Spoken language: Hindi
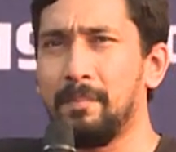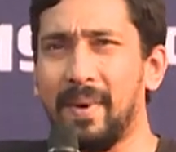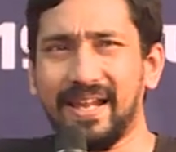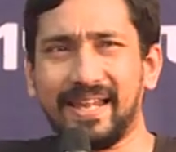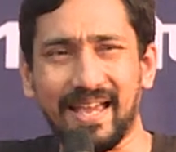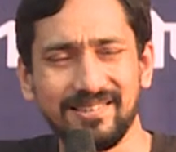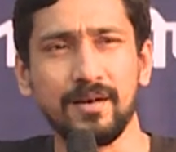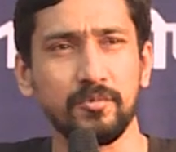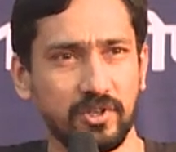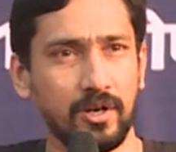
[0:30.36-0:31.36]
मैं
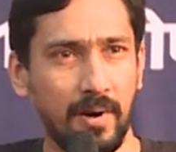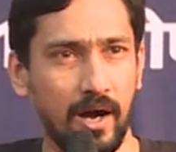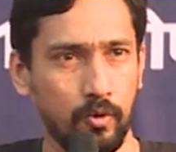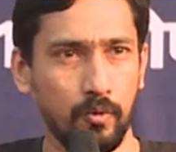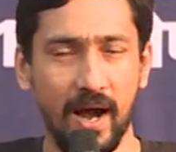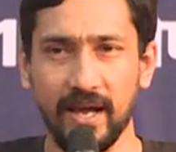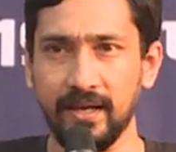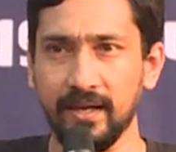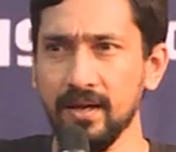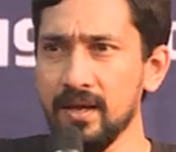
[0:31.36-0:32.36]
कैसा मुसलमान हूँ
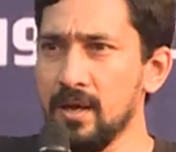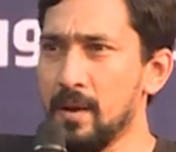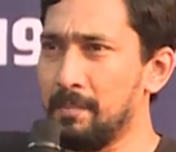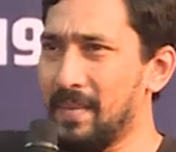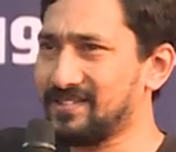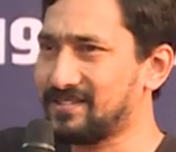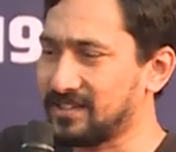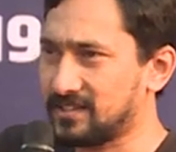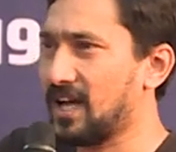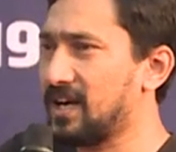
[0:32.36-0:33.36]
भाई मैं
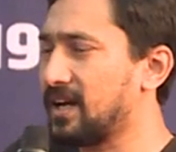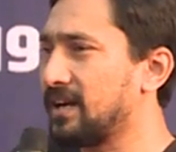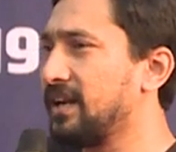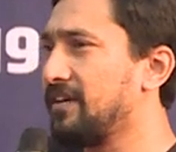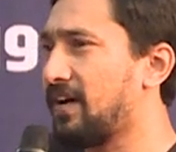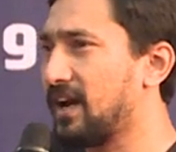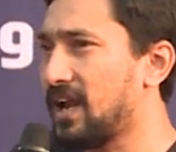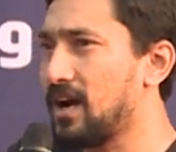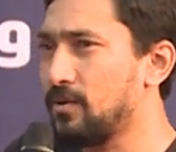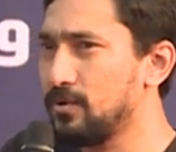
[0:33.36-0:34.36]
सजदा करने
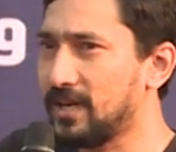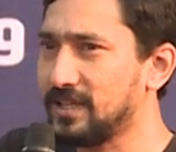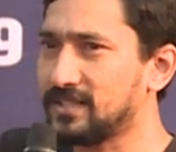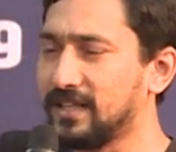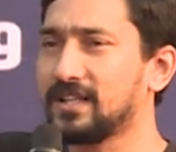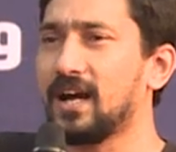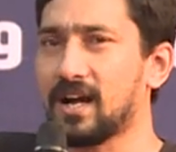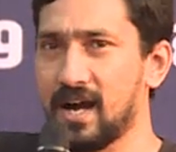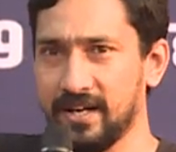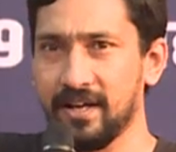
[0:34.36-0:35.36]
वाला हूँ या झटका
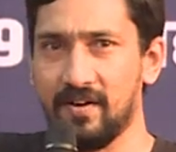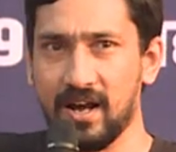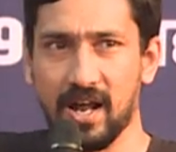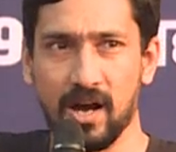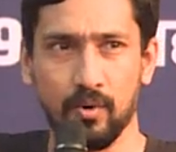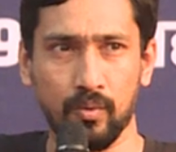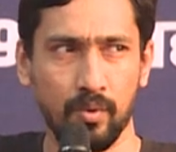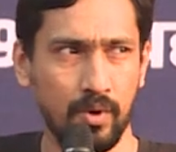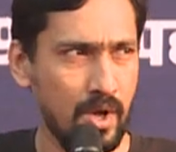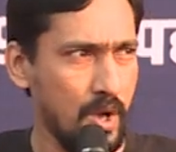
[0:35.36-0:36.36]
खाने वाला हूँ
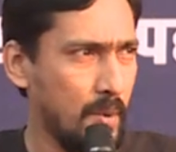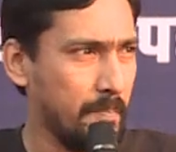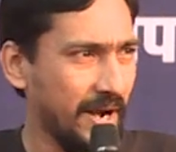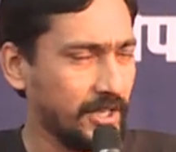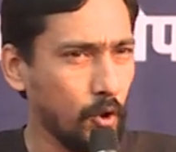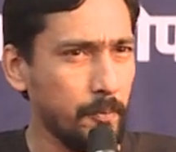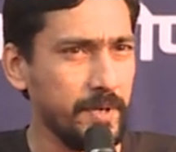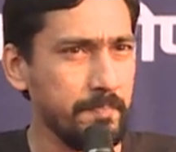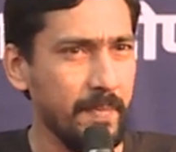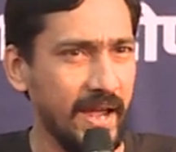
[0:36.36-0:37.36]
मैं
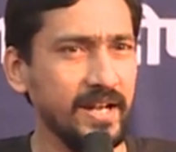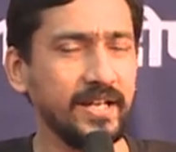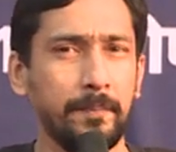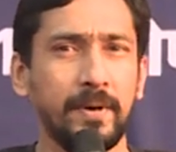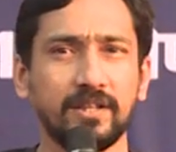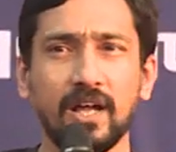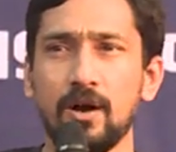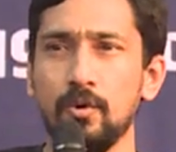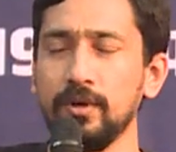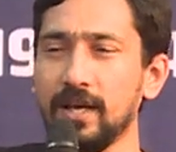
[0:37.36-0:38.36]
टोपी पहन के फिरता
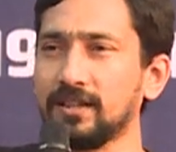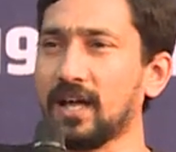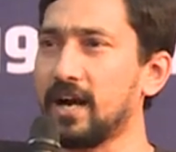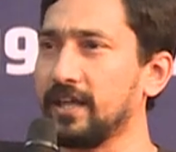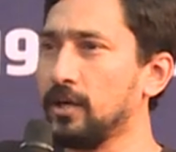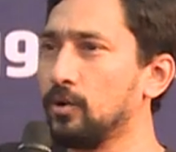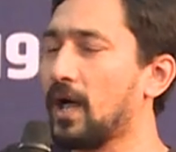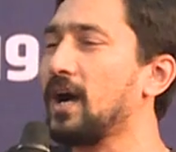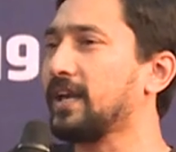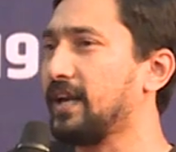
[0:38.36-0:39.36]
हूँ या दाढ़ी
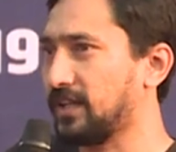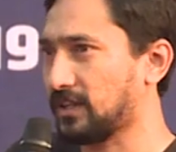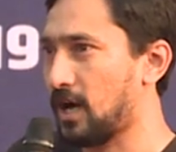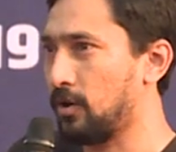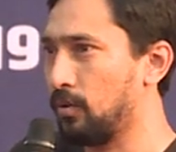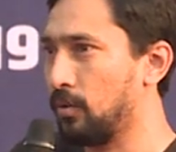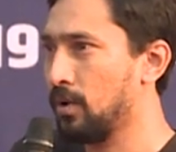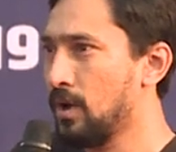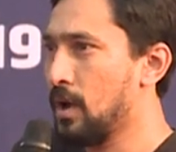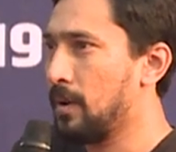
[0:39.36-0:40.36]
उड़ा के रहता हूँ
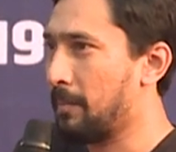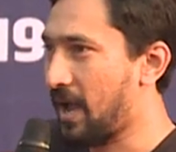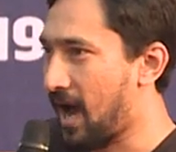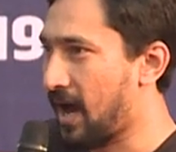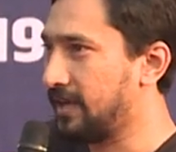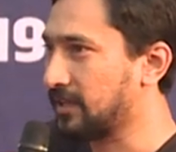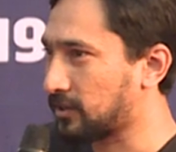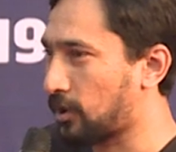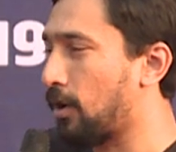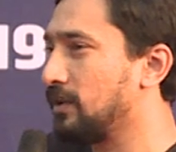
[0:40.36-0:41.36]
मैं आयत
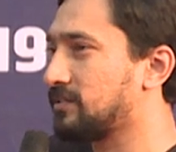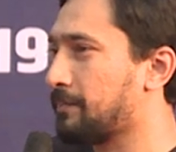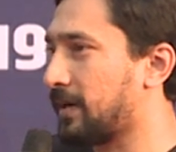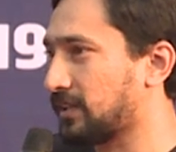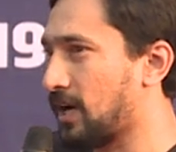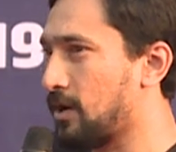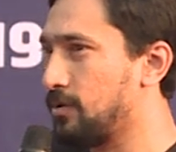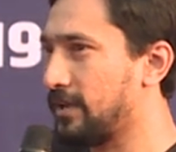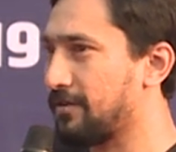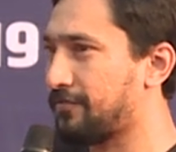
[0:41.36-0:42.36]
कॉल से पढ़ता
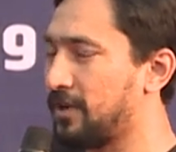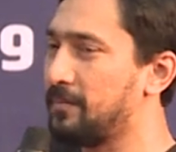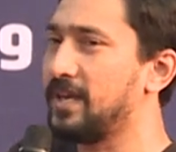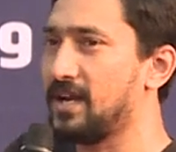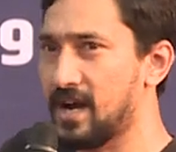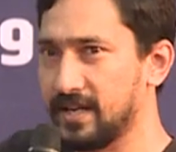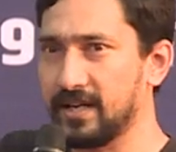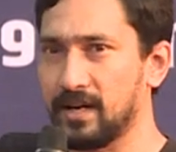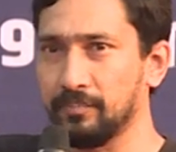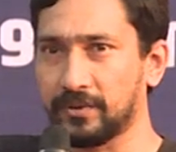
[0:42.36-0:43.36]
हूँ या फिल्मी
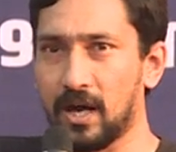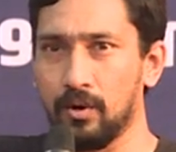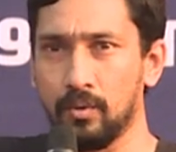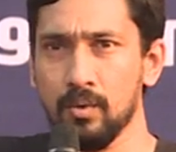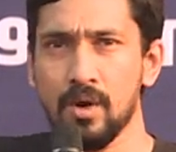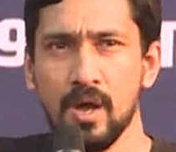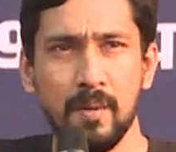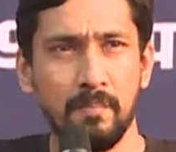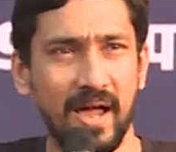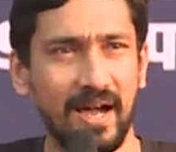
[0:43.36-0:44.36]
गाने रमता हूँ
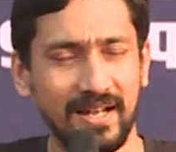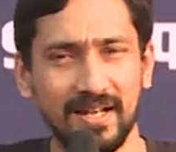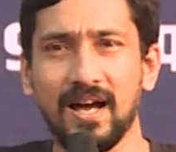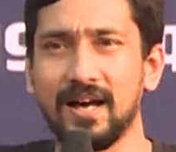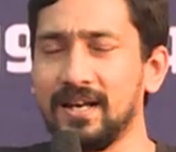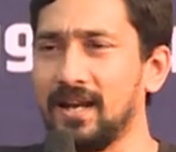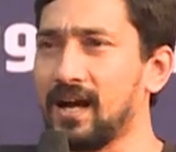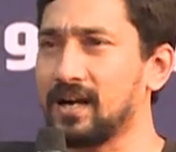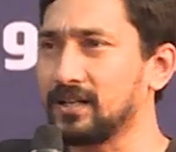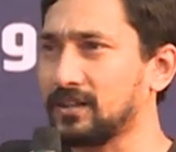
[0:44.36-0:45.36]
मैं अल्लाह
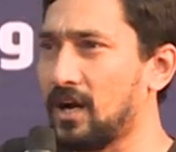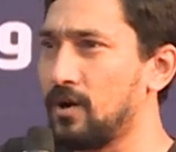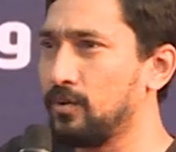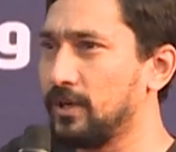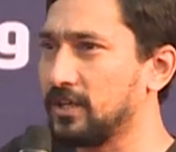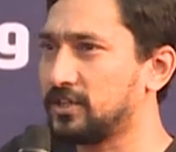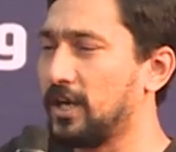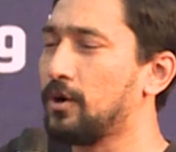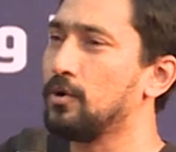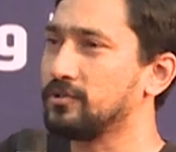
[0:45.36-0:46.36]
अल्लाह करता हूँ या
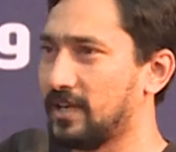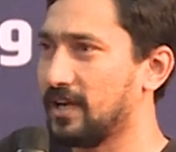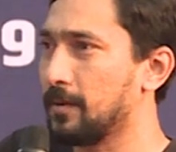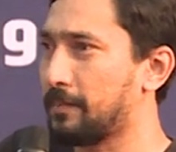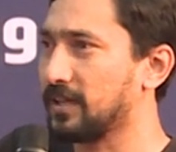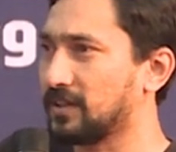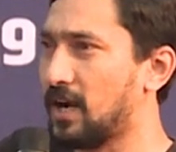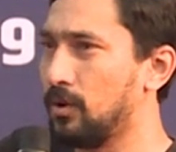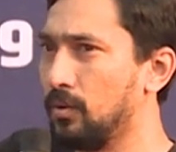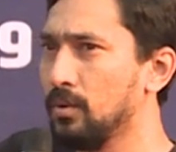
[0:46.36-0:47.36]
शेखों से लड़
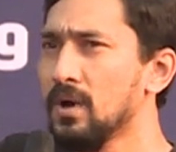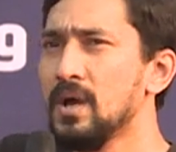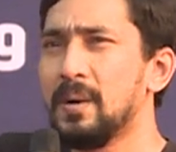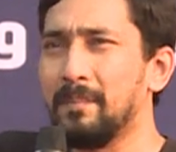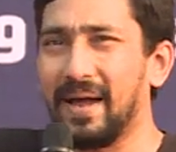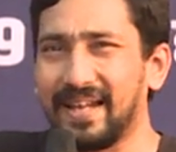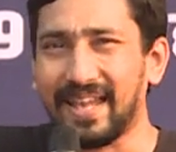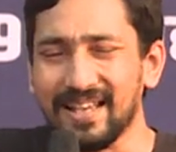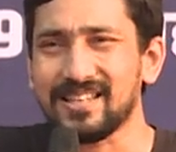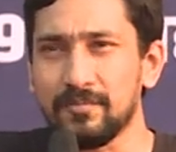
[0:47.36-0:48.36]
पड़ता हूँ मैं
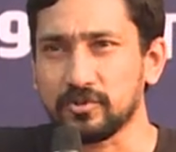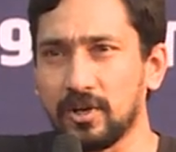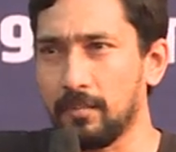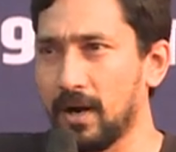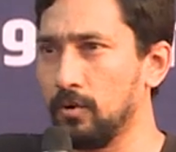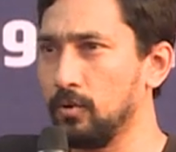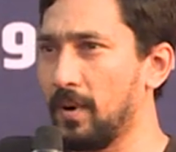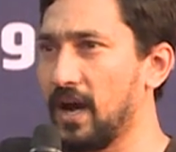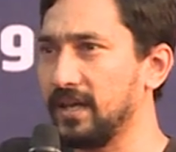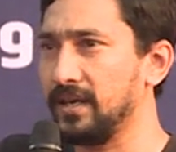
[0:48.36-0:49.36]
कैसा मुसलमान हूँ
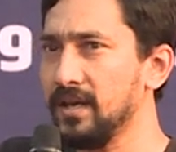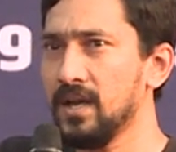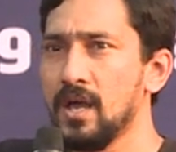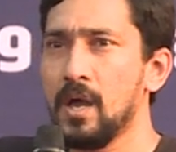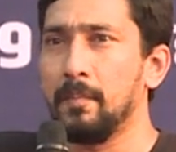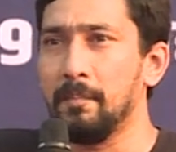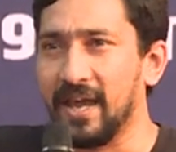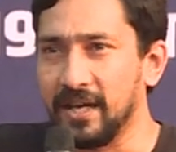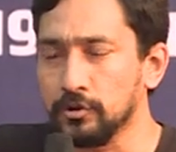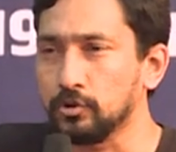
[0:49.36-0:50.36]
भाई मैं
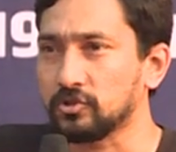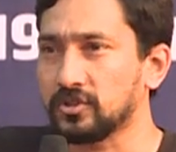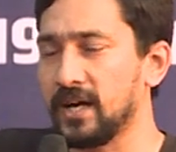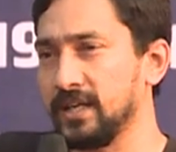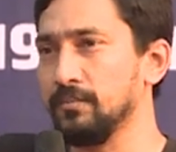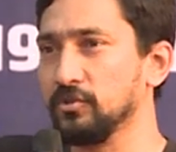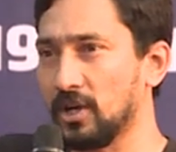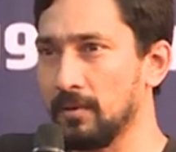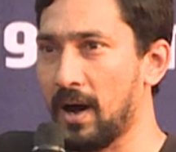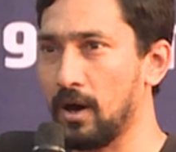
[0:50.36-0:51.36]
हिंदुस्तानी
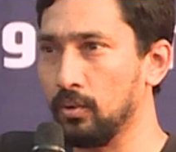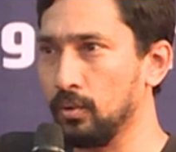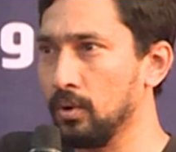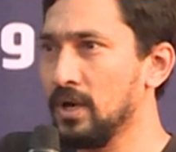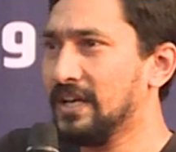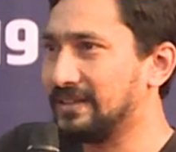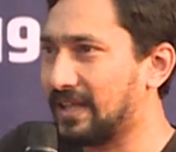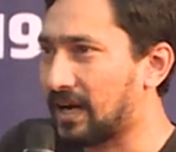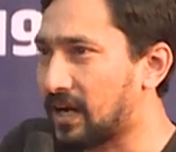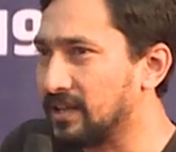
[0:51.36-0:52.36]
मुसलमान हूँ
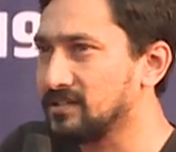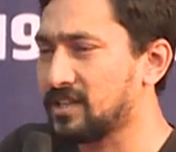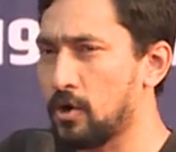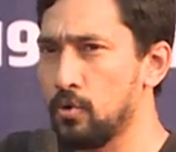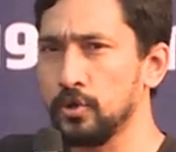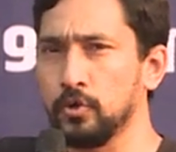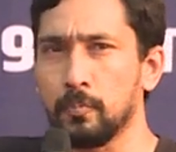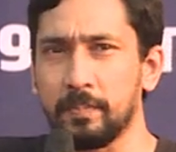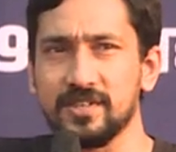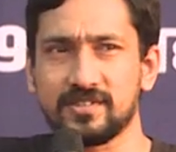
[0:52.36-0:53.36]
दक्कन से हूँ
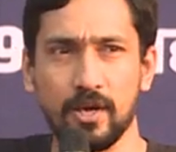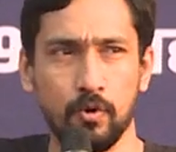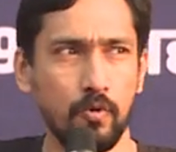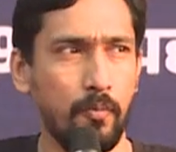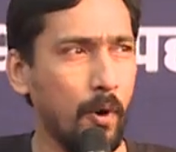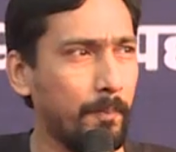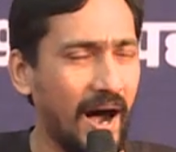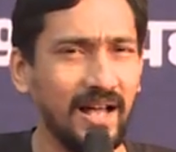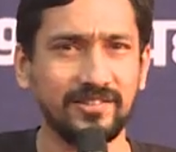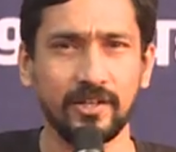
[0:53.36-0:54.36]
यूपी से हूँ
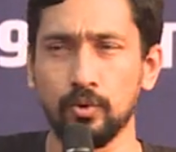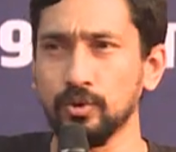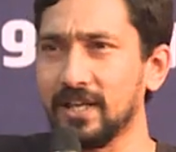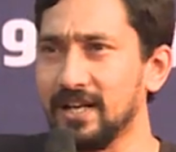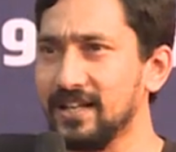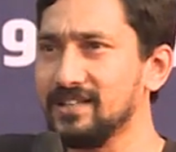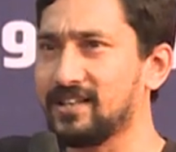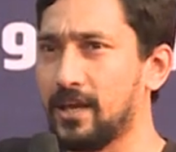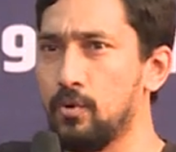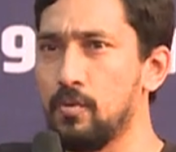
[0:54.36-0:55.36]
भोपाल से हूँ दिल्ली
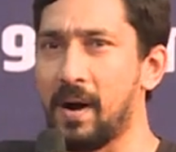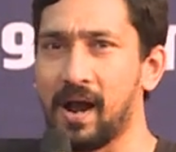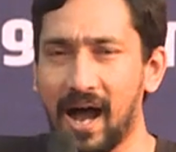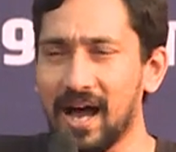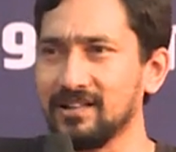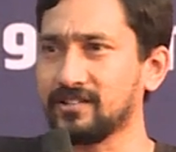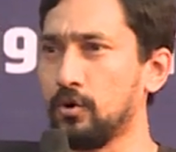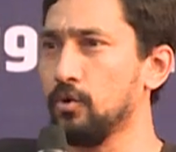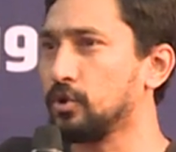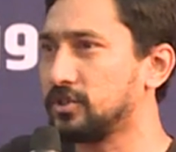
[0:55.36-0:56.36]
से हूँ बंगाल से
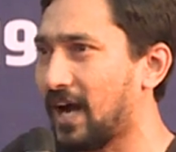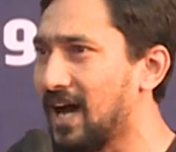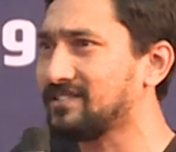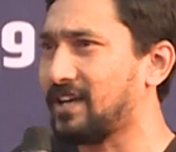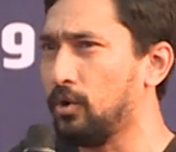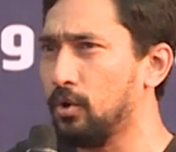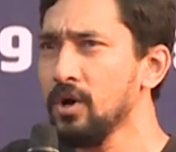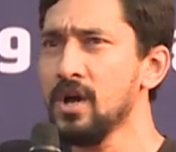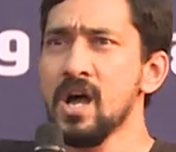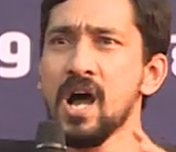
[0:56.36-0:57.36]
हूँ गुजरात से हूँ
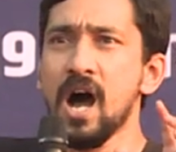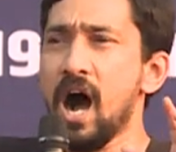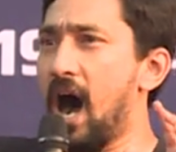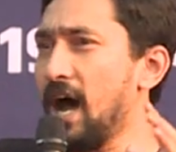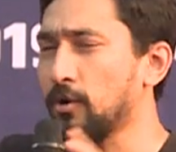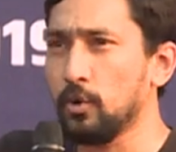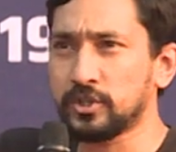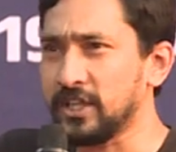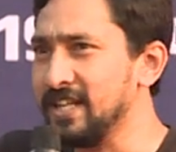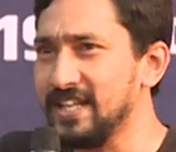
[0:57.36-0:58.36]
हर
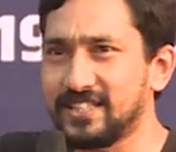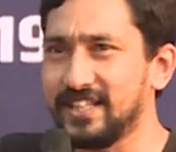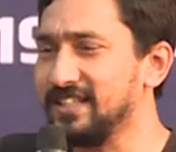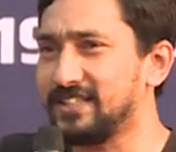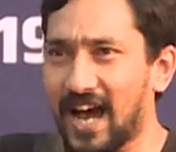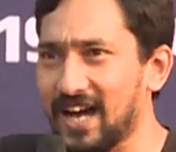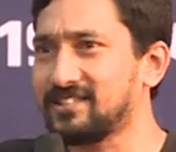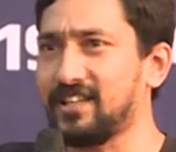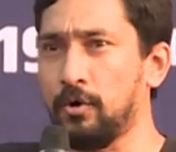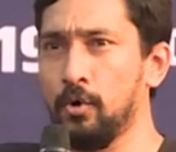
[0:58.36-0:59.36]
ऊंची नीची जात
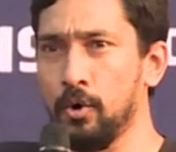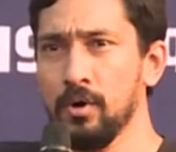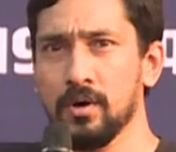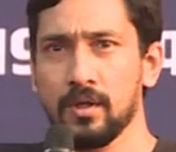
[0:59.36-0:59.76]
से हूँ